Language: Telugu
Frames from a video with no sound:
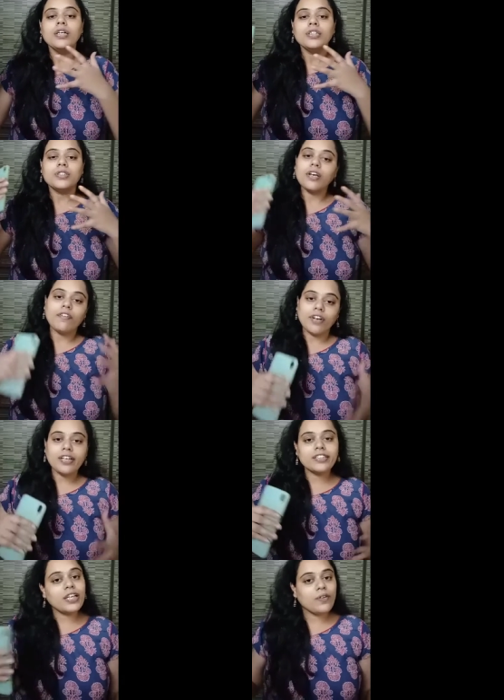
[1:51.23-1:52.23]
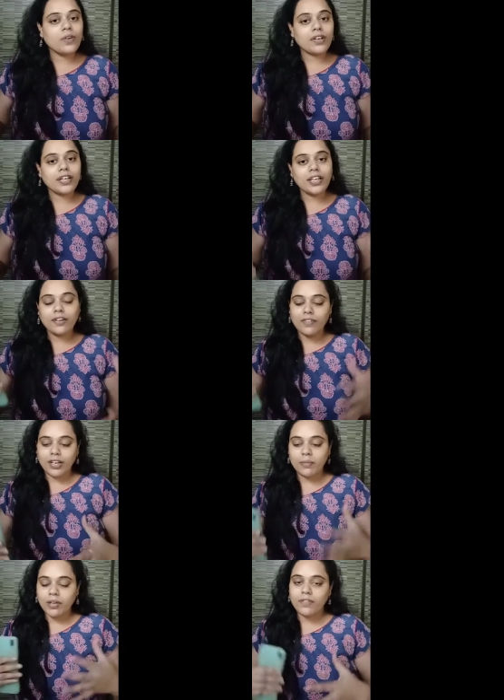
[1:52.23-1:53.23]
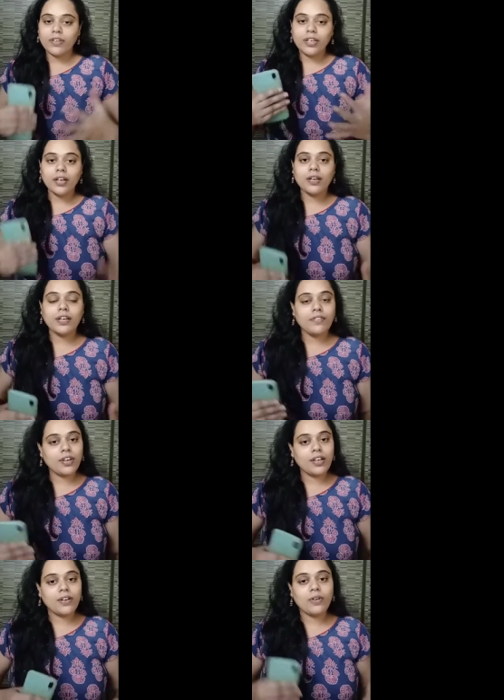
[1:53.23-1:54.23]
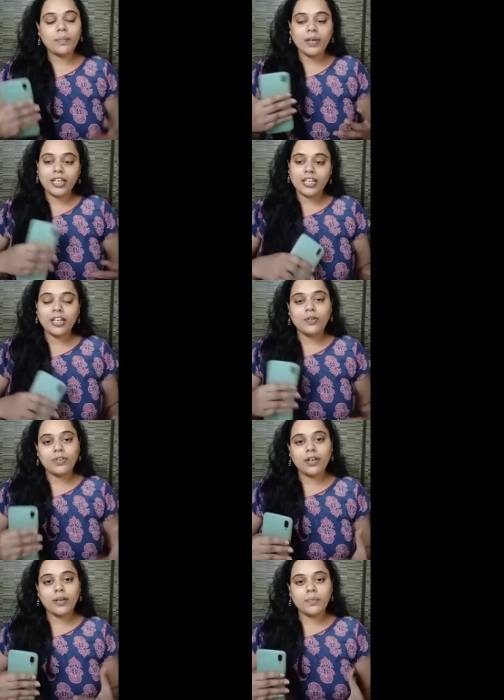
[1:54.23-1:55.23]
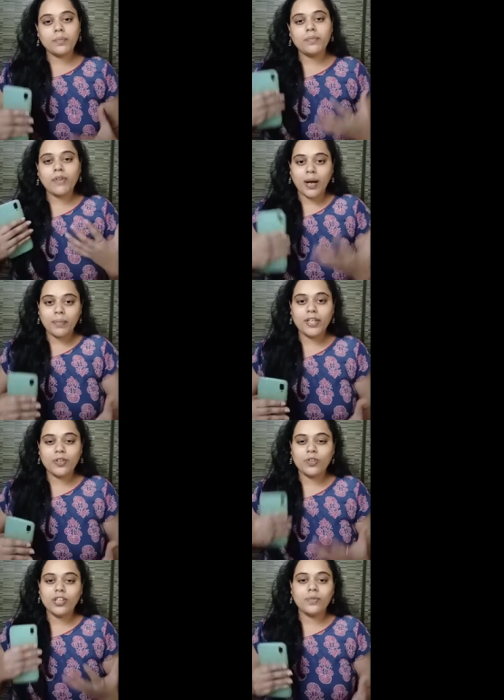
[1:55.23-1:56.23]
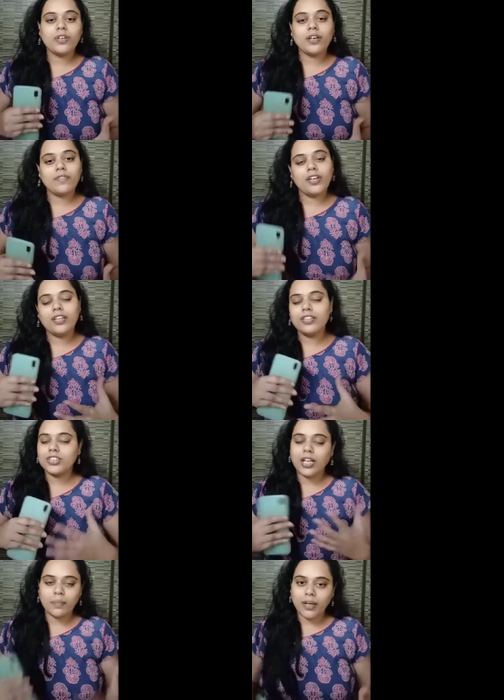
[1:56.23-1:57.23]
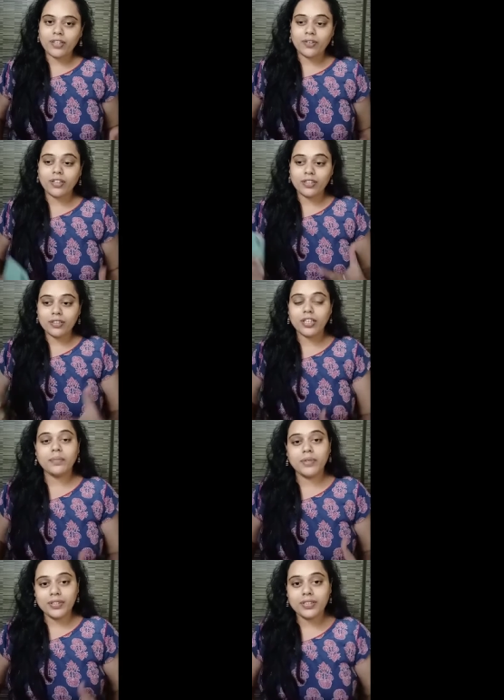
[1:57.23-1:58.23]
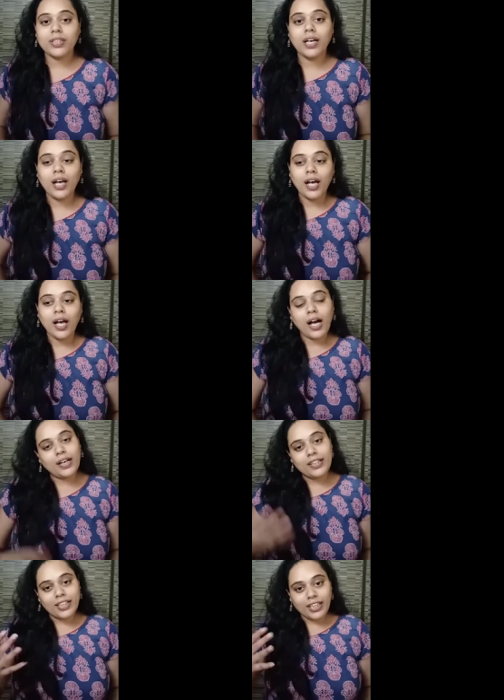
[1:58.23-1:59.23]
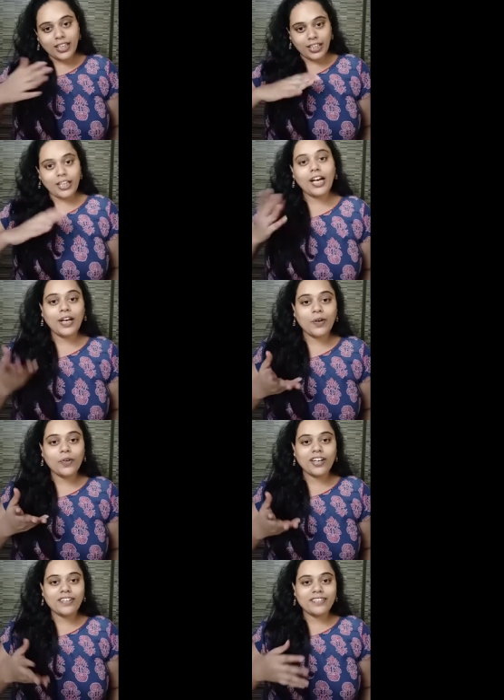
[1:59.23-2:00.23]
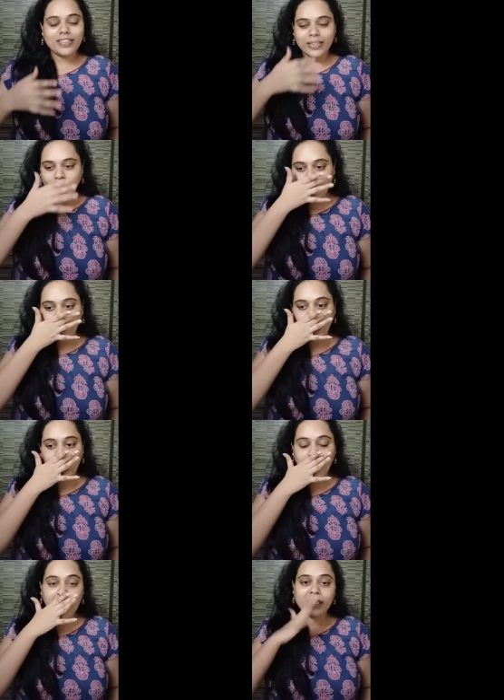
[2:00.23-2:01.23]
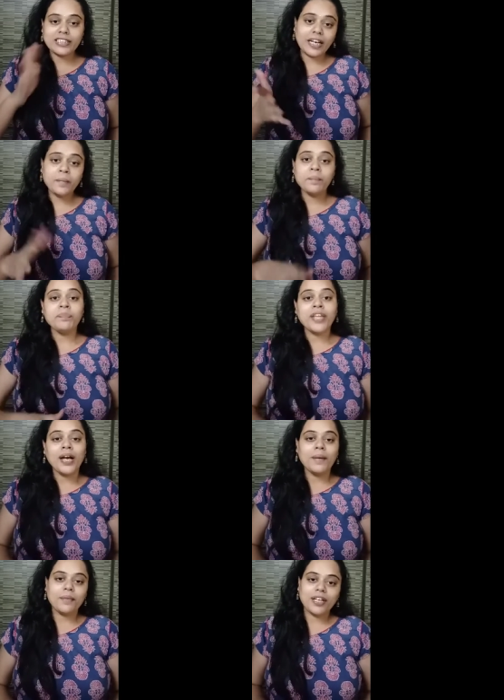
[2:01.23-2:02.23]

సో ఎవరైనా సరే ఒకటే ఎవరైనా మనమైనా ఎవరైనా కూడా బయటికి వెళ్ళి ఉండడం ఫ్యామిలీని వదిలి ఉండడం అనేది చాలా బాధగా ఉంటుంది త్రీ మంత్స్ అనేది ఇంకా ఎక్కువగానే ఉంటుంది సరే మరి